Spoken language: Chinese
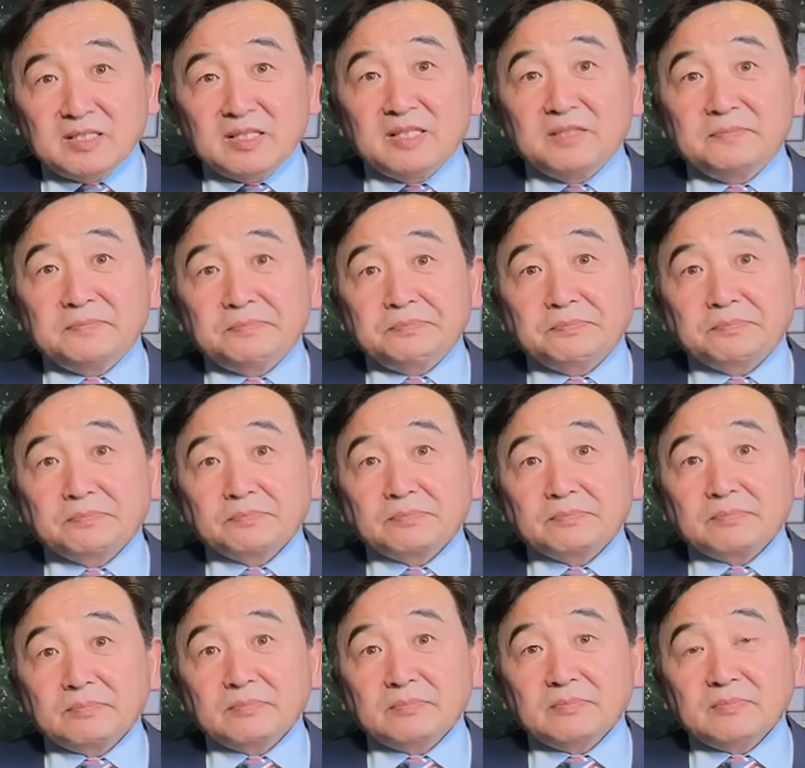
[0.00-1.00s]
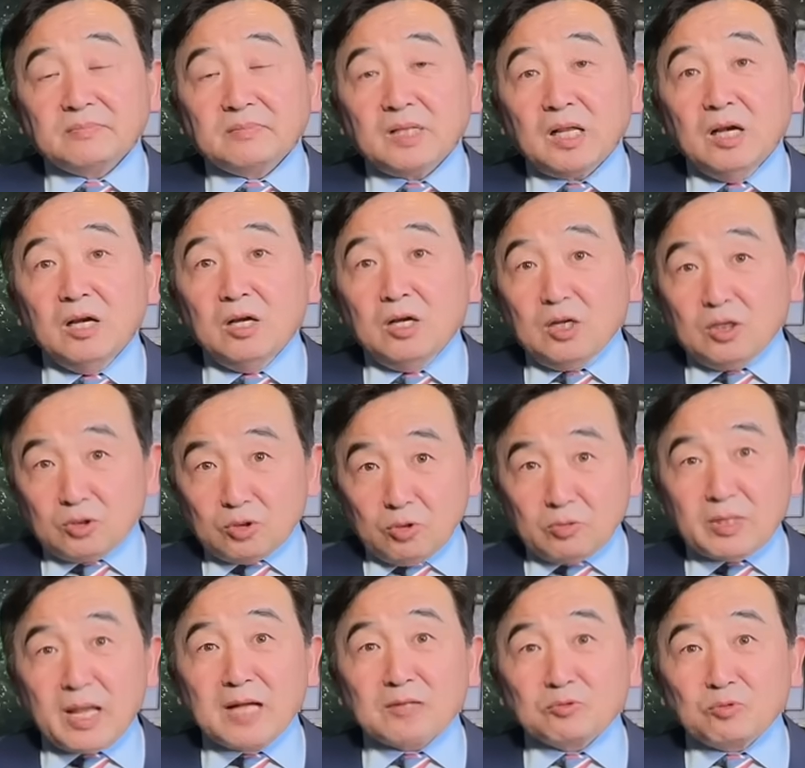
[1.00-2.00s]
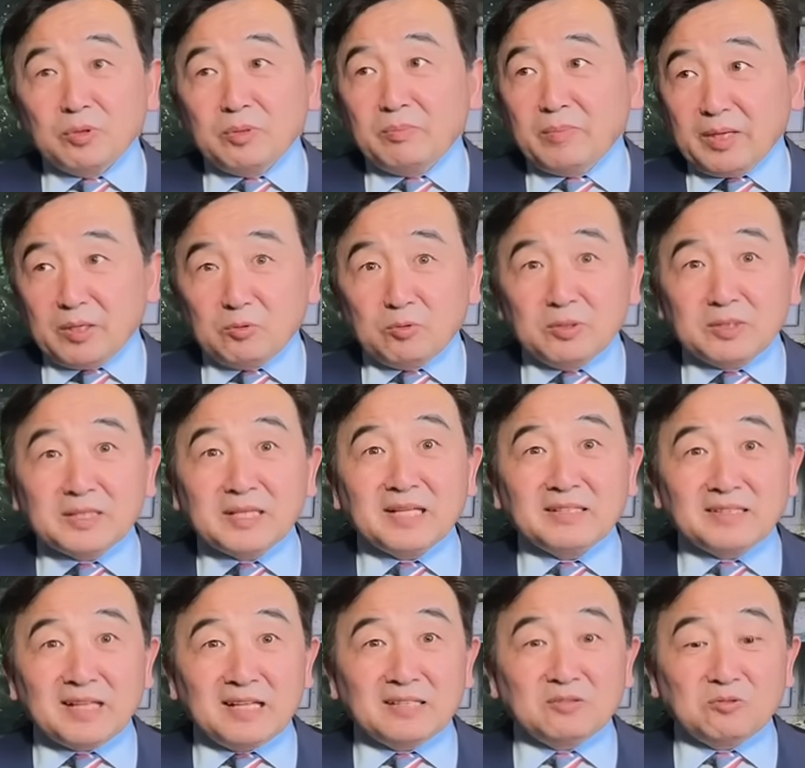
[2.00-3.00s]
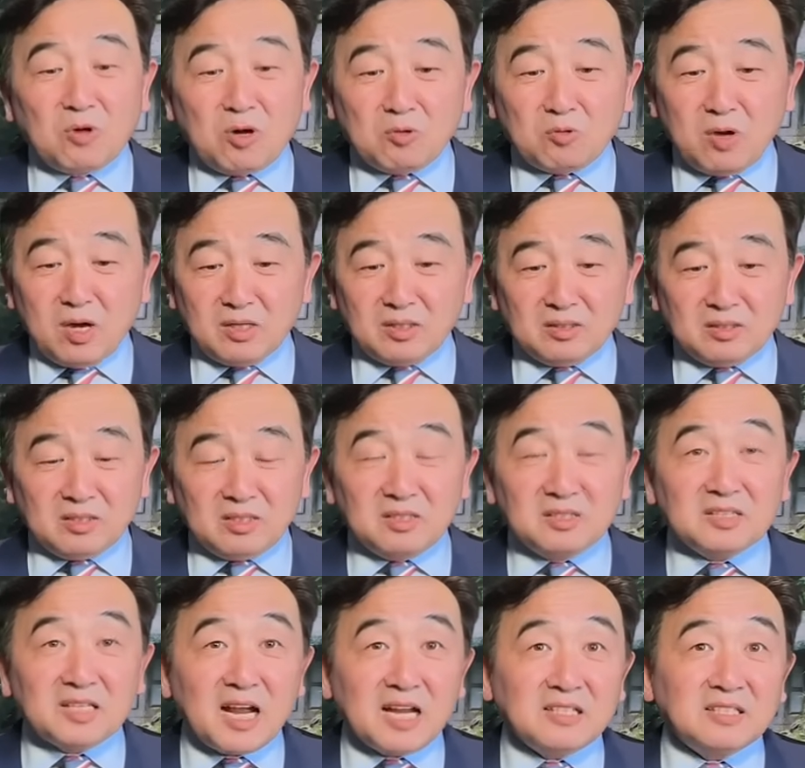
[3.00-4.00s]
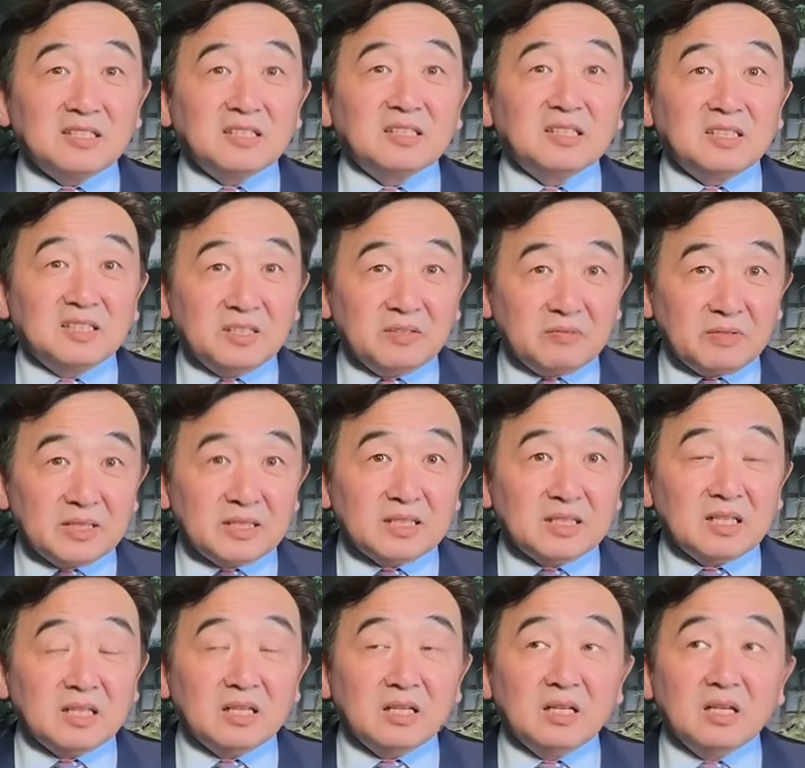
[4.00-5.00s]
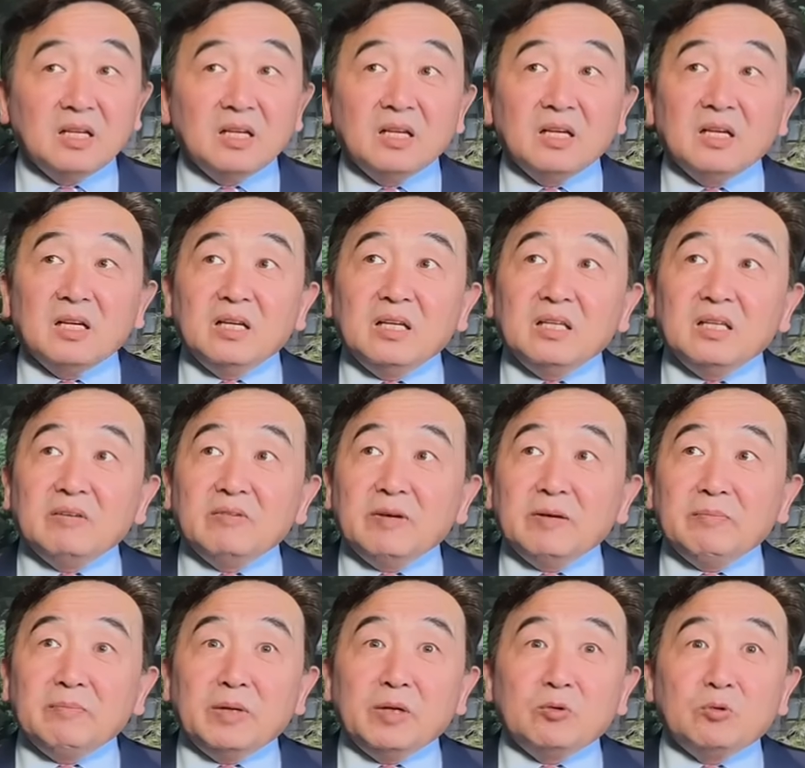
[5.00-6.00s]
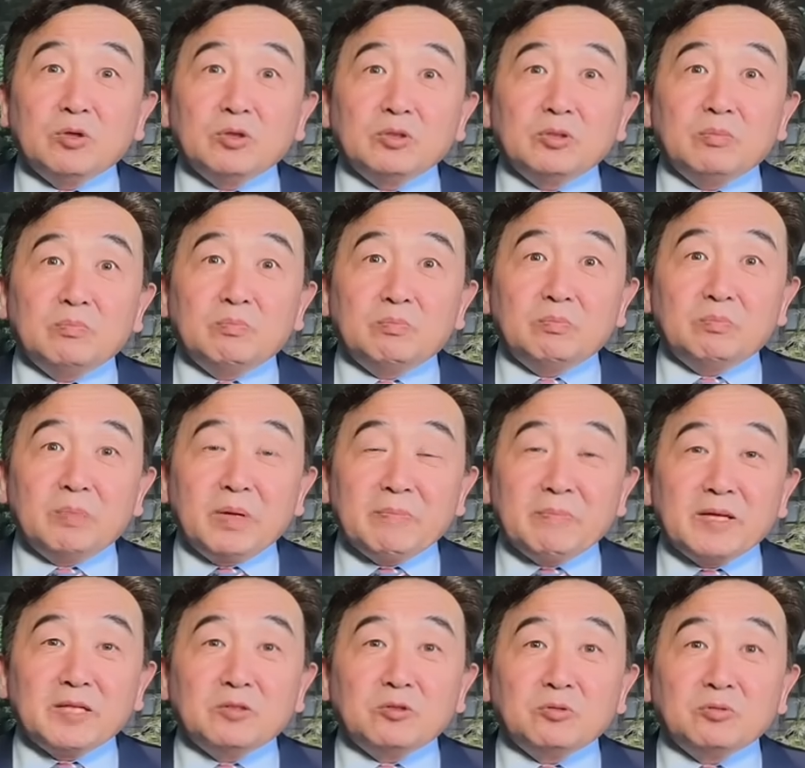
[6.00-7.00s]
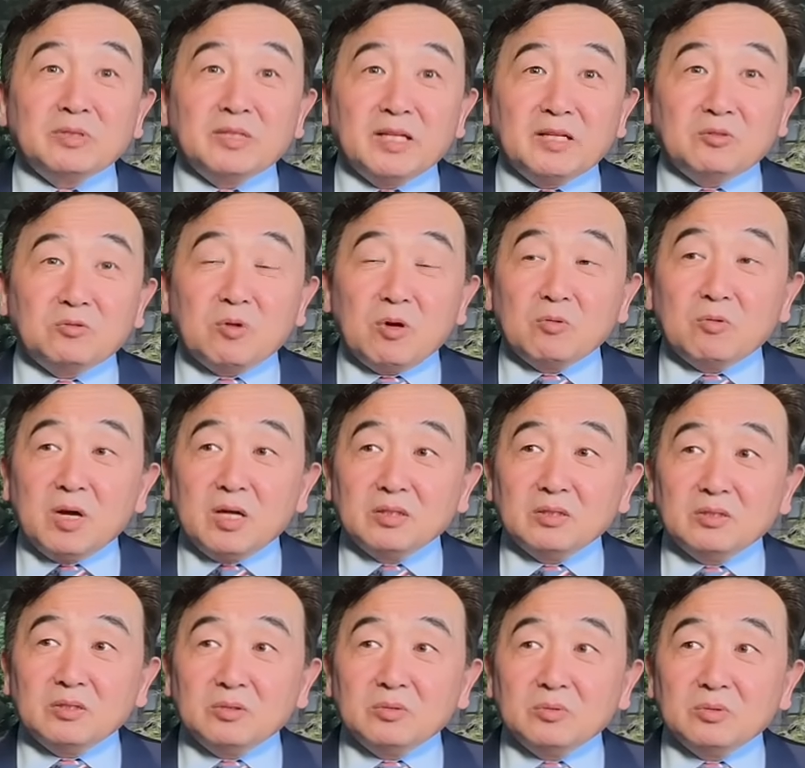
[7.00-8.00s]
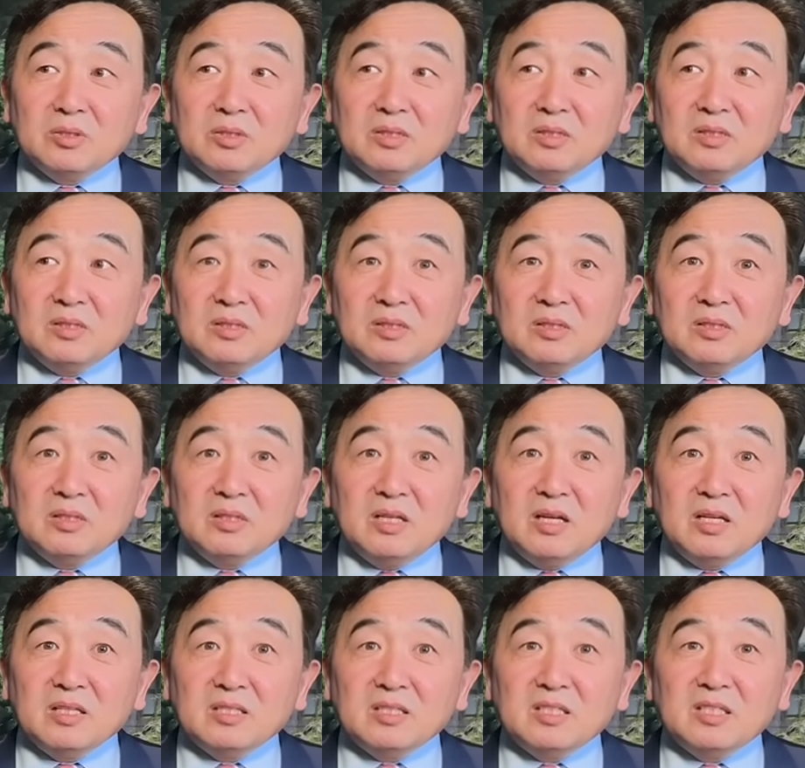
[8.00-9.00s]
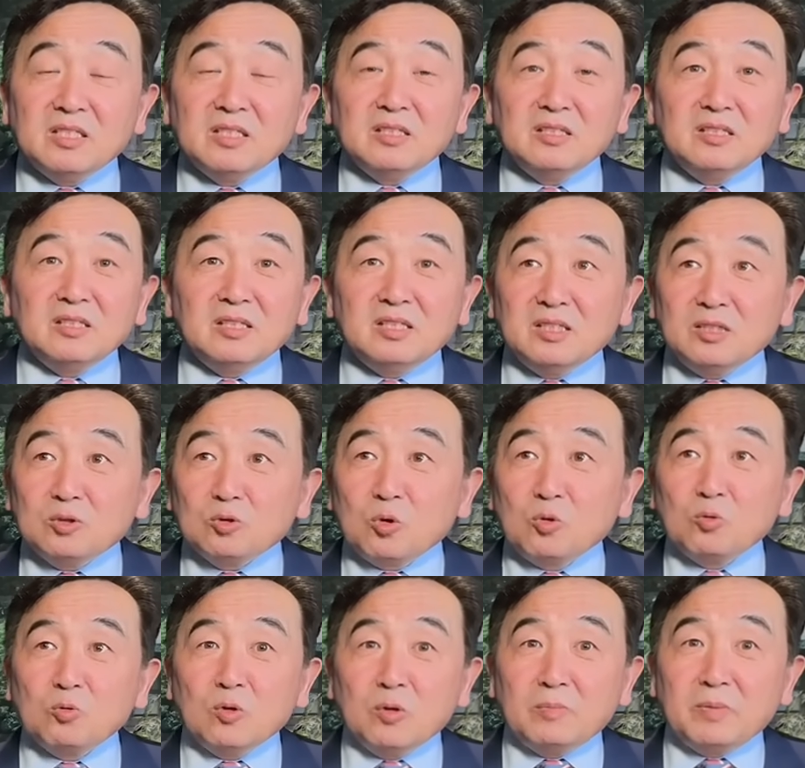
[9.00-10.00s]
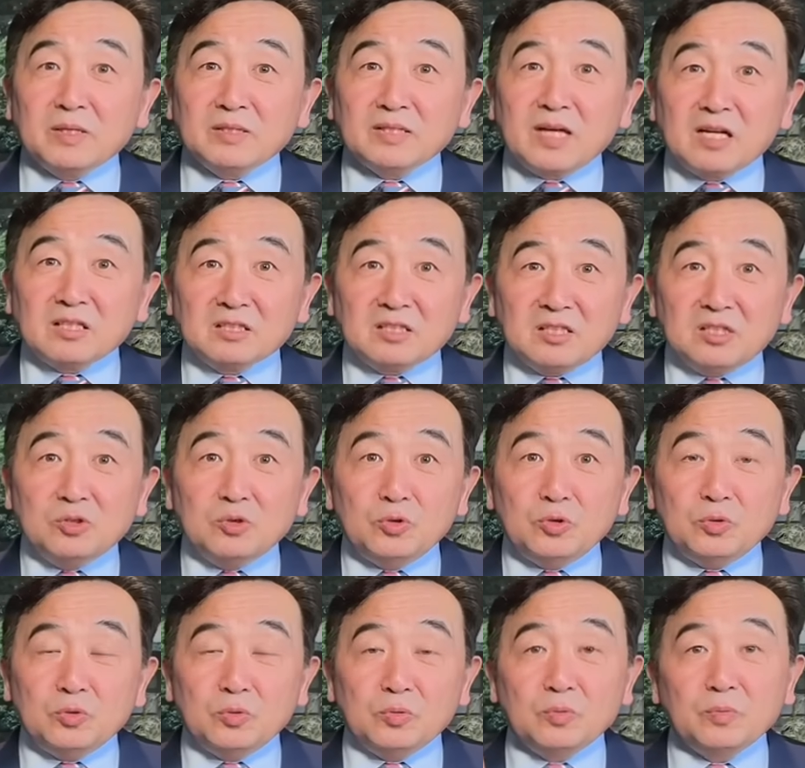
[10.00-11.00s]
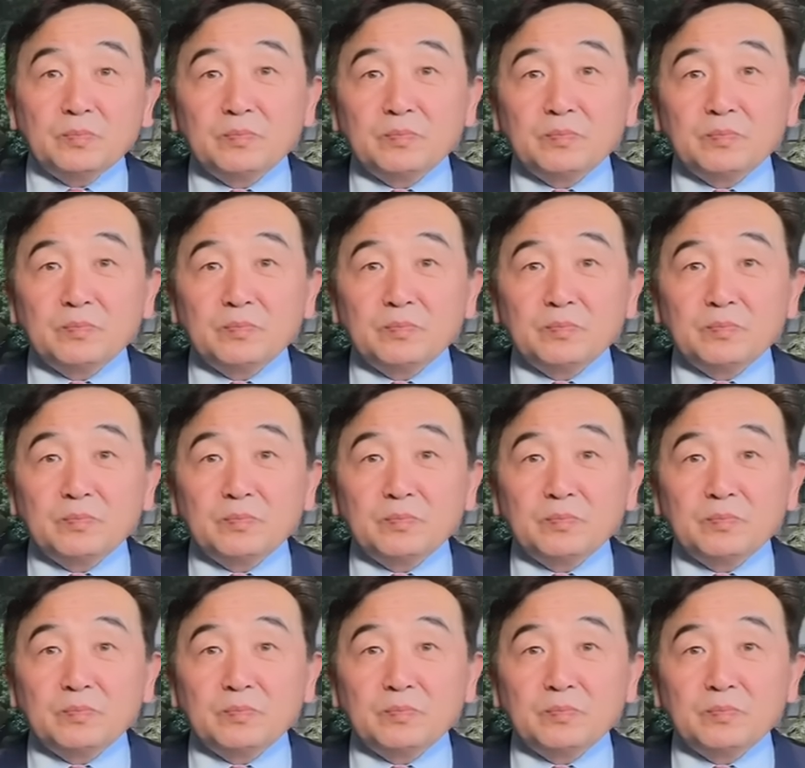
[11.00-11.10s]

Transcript: 身，同样对美国现在的状况是产生了一些威胁，因为美国。北美出现状况就是，呃，经济通货膨胀持续，